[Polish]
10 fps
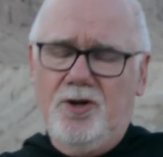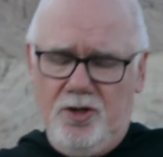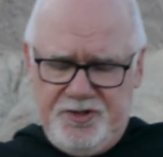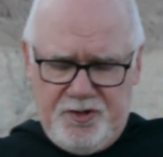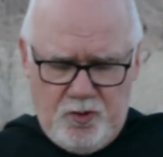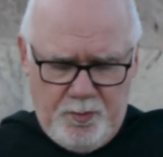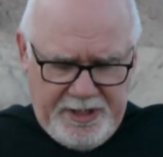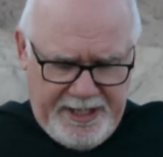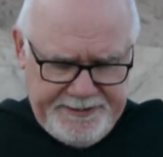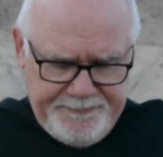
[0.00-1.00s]
groty
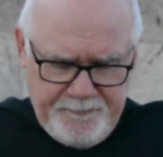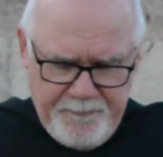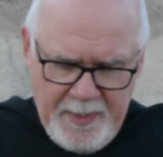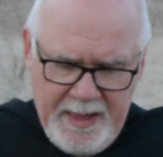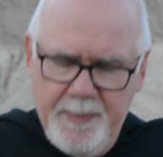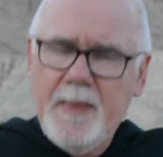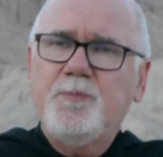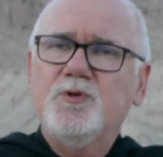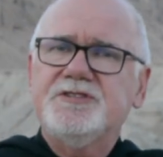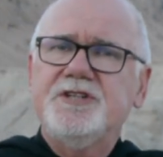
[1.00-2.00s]
Kumran
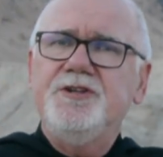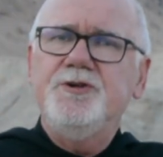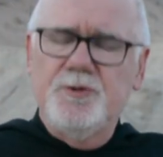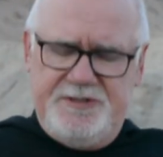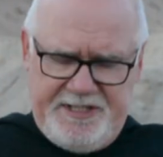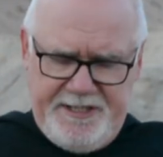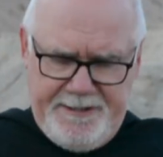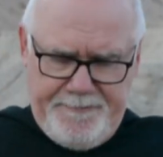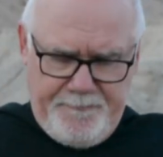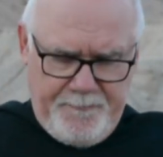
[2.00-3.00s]
na pustyni
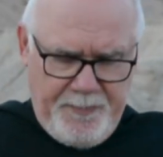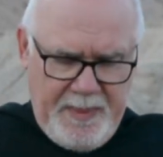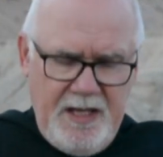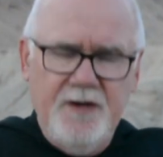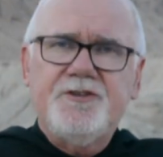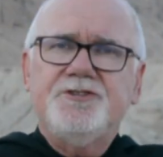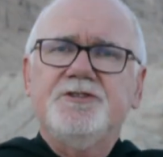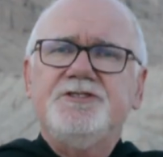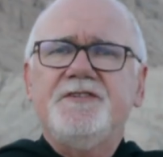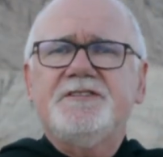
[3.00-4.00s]
judzkiej. W
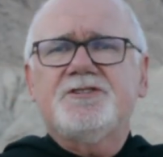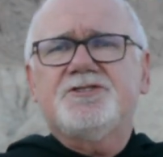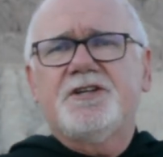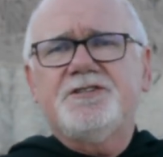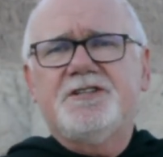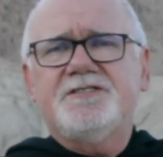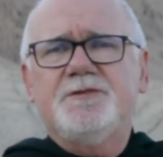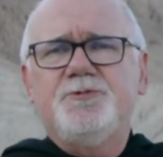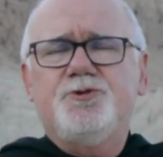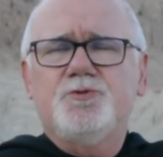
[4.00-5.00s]

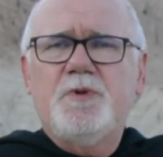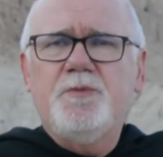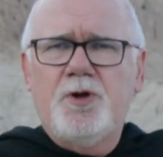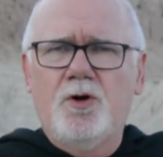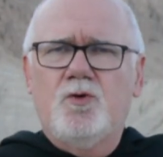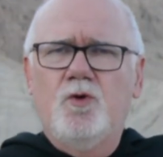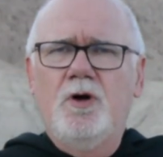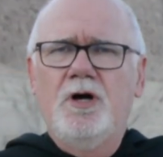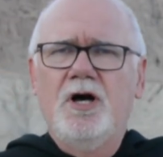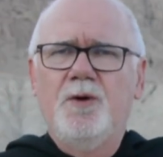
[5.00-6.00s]
1947
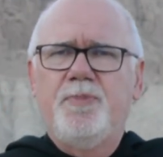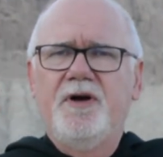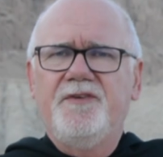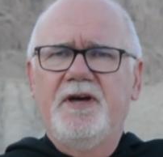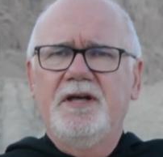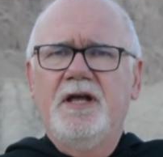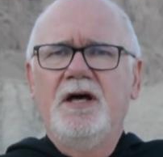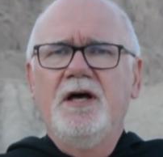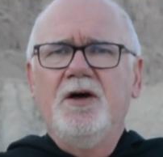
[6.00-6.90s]
roku pewien